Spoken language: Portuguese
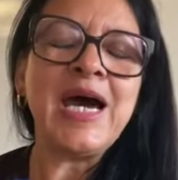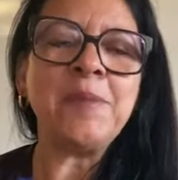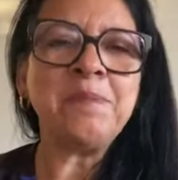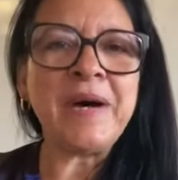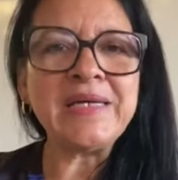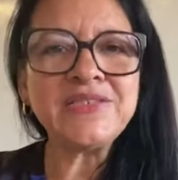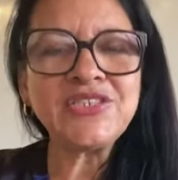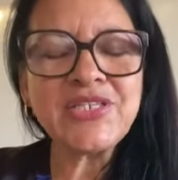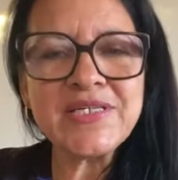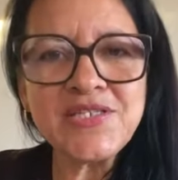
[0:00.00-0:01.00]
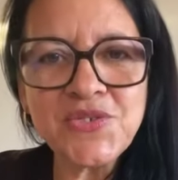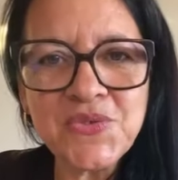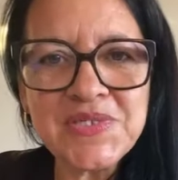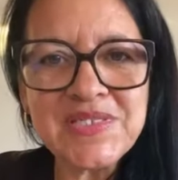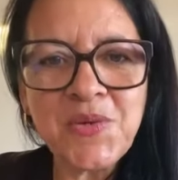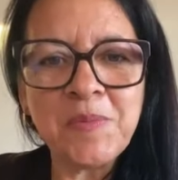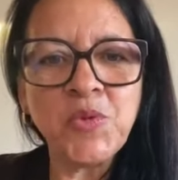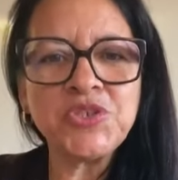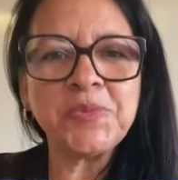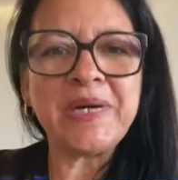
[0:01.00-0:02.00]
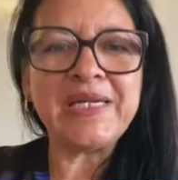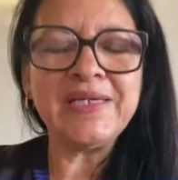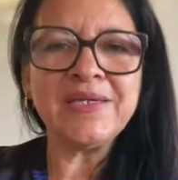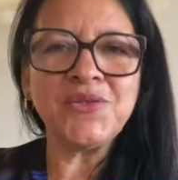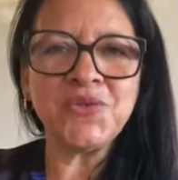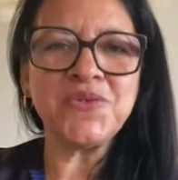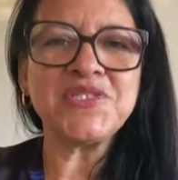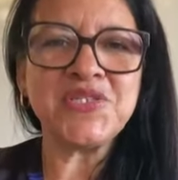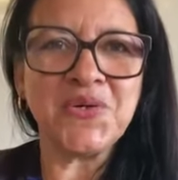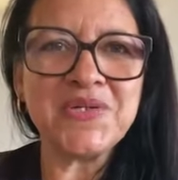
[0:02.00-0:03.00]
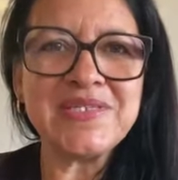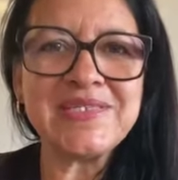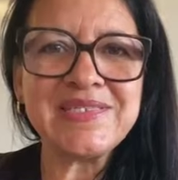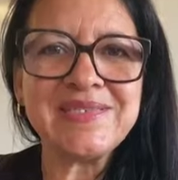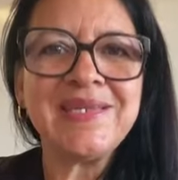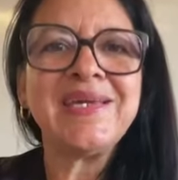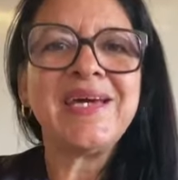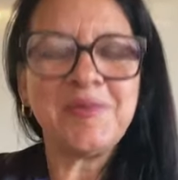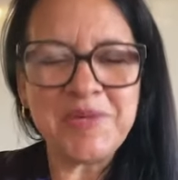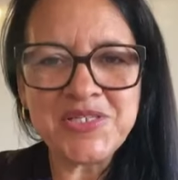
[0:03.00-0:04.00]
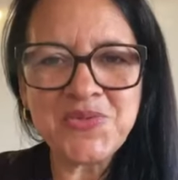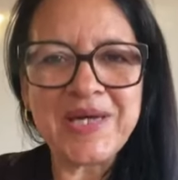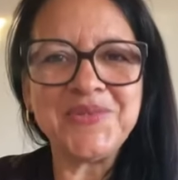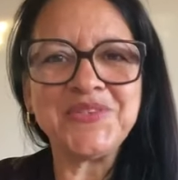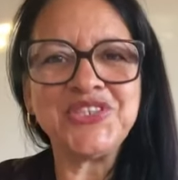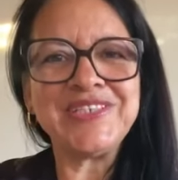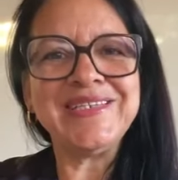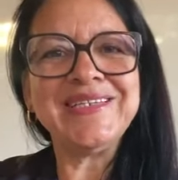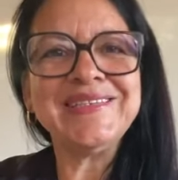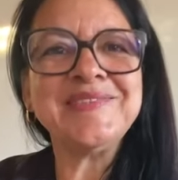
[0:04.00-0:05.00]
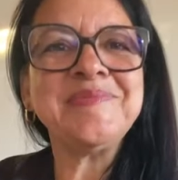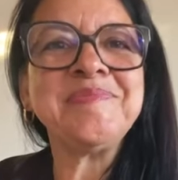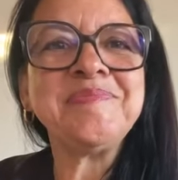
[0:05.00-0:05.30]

A paz de Jesus e o amor de Maria a todos nós. Abençoado dia.